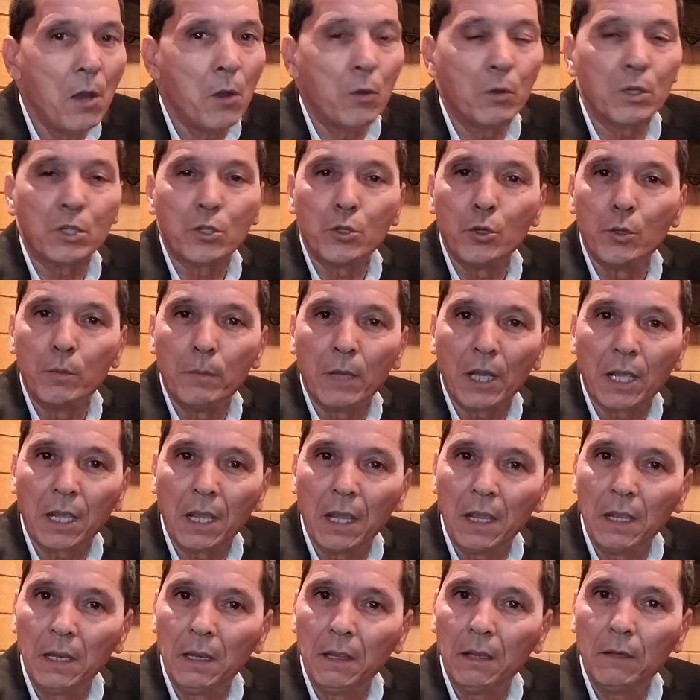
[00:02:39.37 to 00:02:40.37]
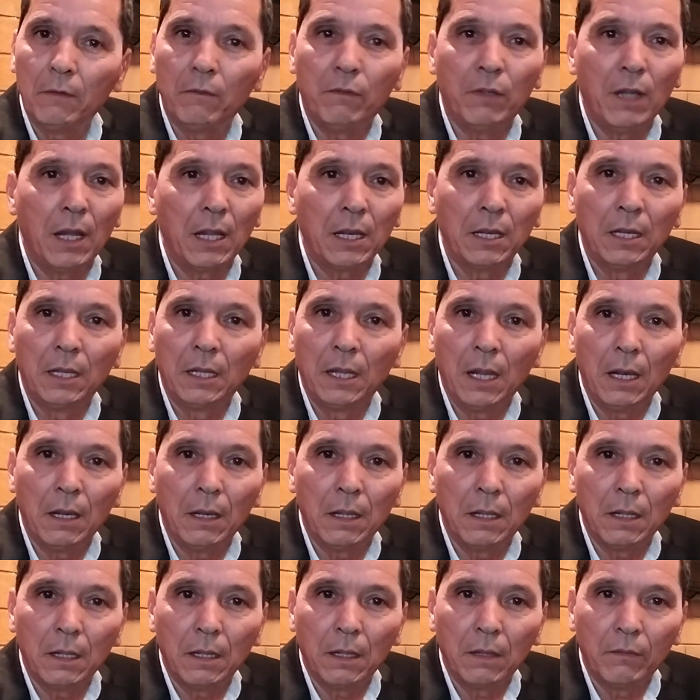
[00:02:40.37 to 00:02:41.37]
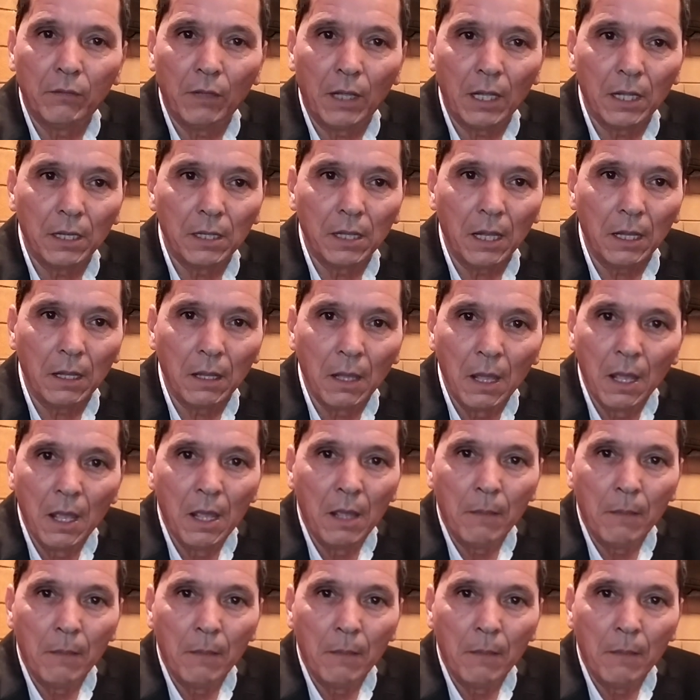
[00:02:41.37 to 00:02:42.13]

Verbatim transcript: واش هما كاينين في هاد في هاد